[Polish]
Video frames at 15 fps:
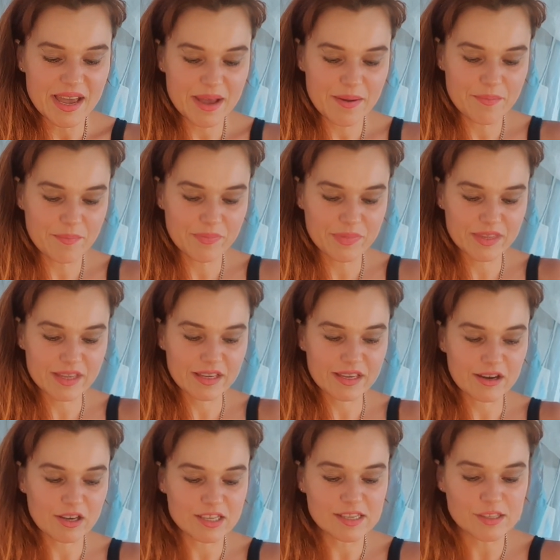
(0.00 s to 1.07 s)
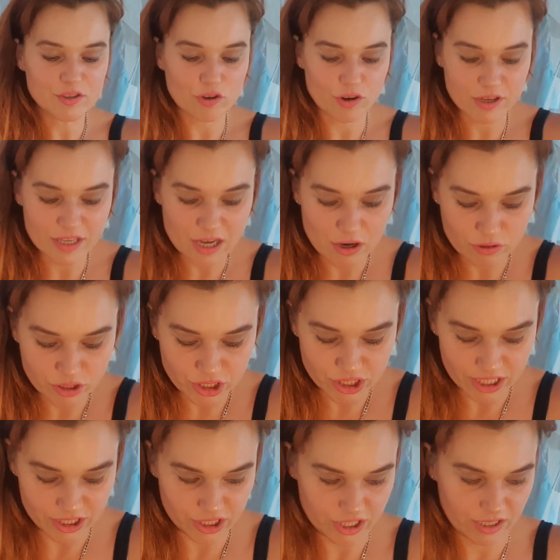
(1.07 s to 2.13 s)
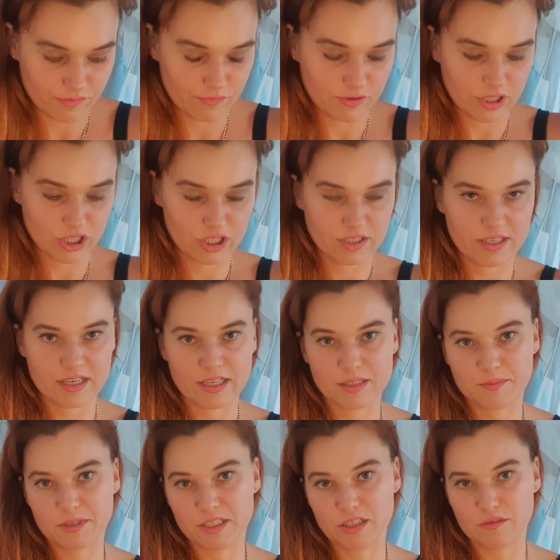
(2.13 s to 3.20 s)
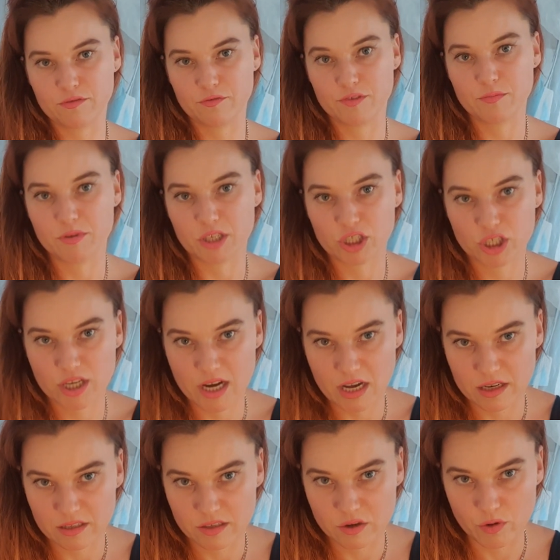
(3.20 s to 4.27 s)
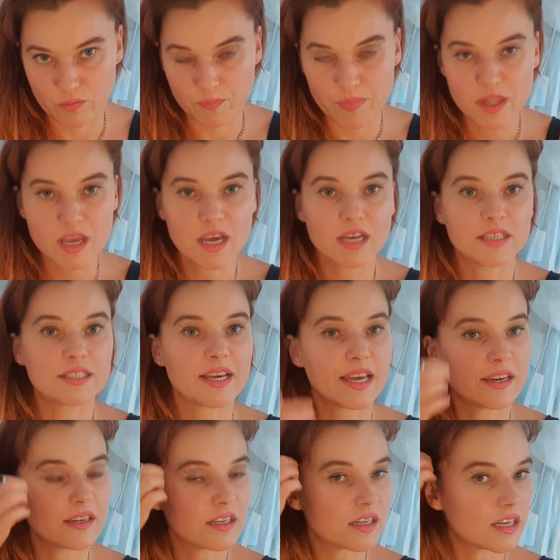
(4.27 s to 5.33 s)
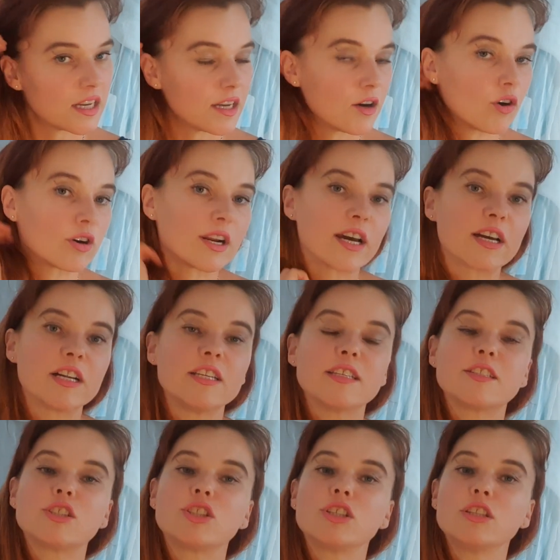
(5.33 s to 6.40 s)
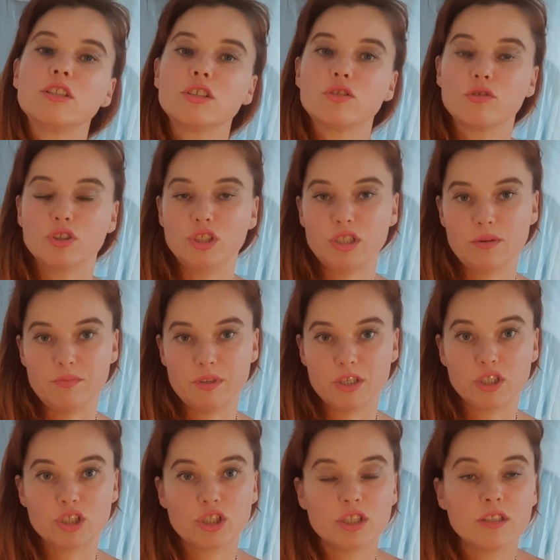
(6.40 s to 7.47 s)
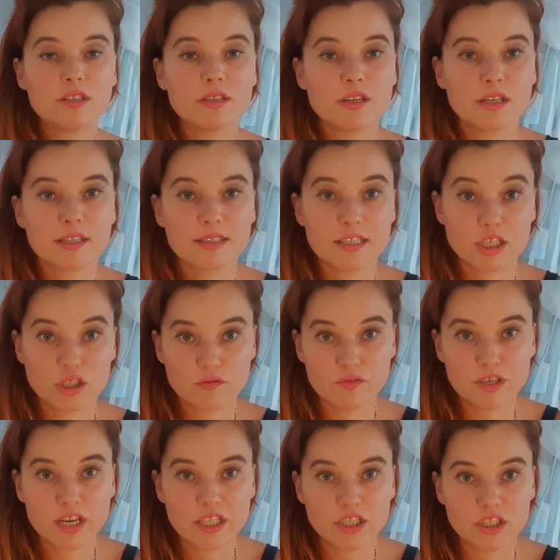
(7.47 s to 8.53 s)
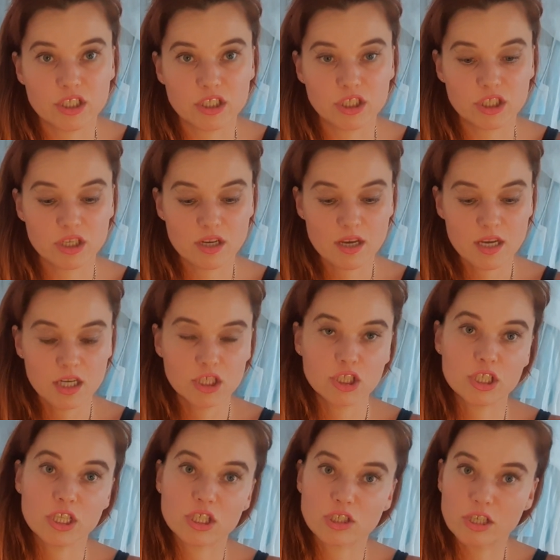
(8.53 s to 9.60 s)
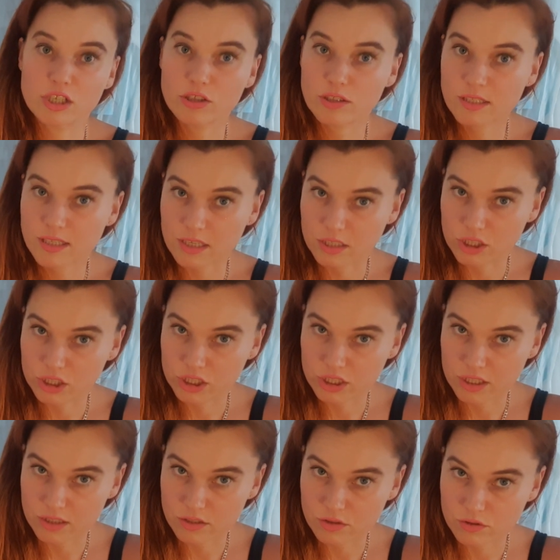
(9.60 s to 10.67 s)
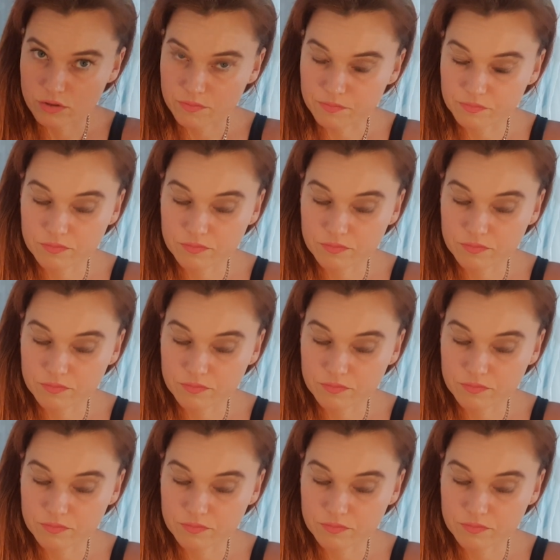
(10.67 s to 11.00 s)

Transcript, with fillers: Um, historia o dzieciach właśnie teraz będzie wybierz kartę. Ten e, orakel jest czynny do Ciebie, czy Ty chcesz wiedzieć, czy jeszcze dostaniesz dziecko.